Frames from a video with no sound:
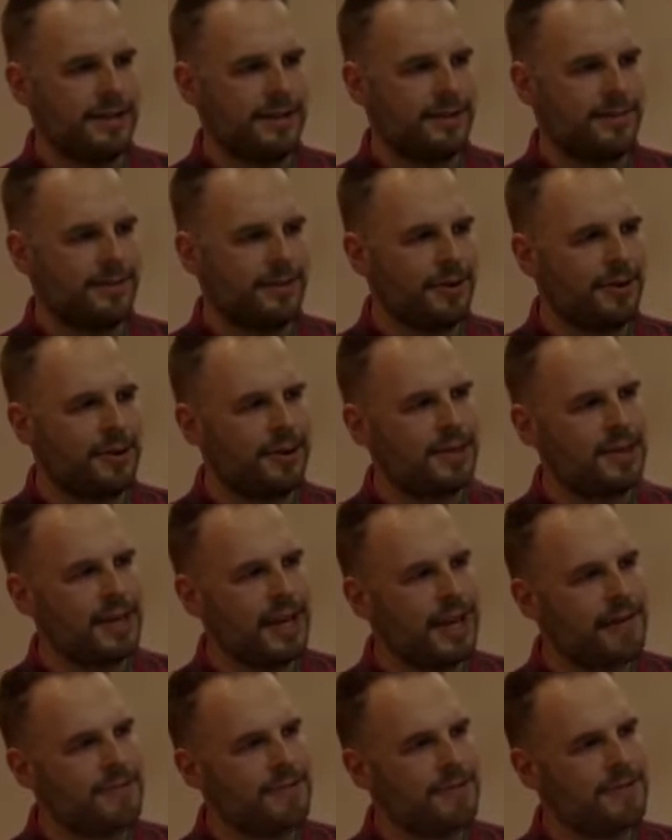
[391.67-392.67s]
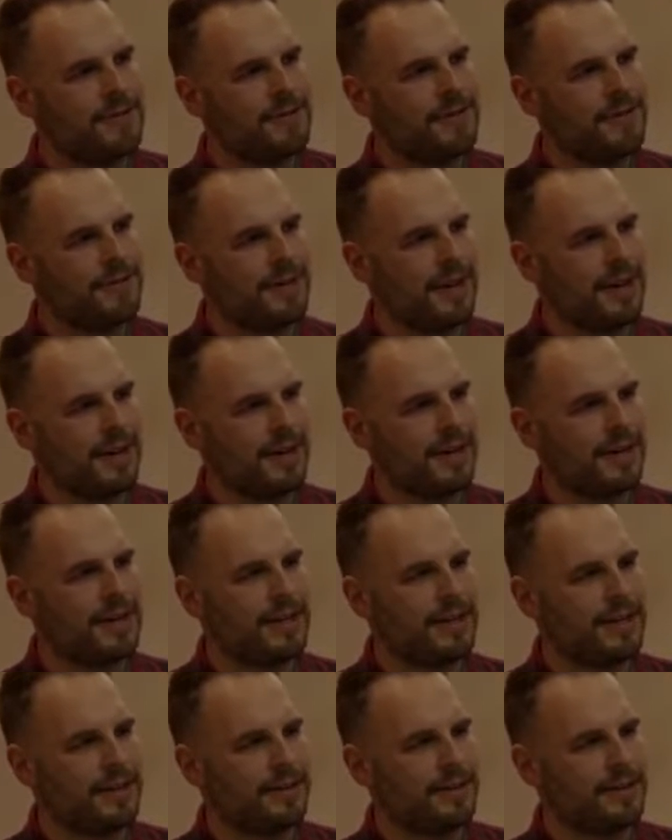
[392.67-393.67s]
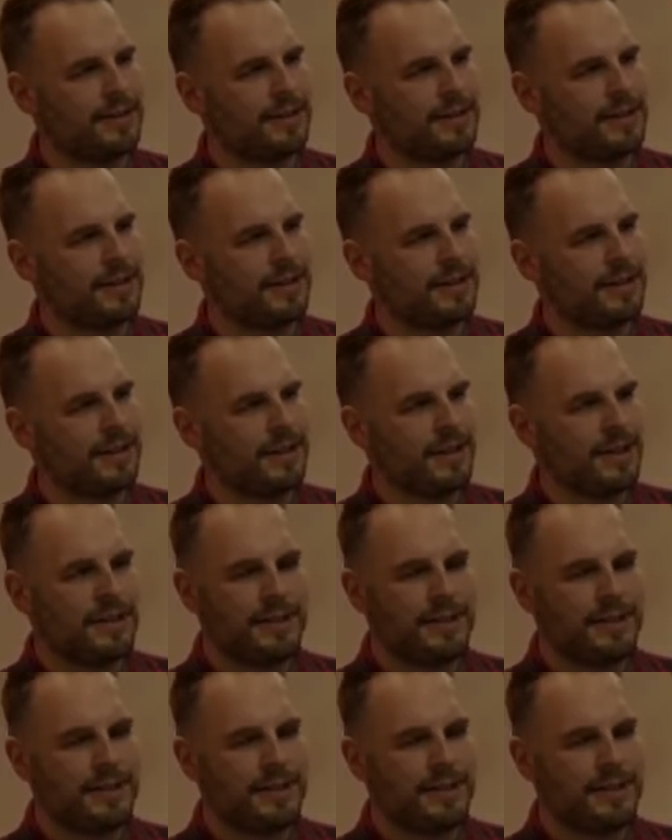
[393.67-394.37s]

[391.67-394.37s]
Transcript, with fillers: die für Gott kämpfen, die wahren Kinder Gottes.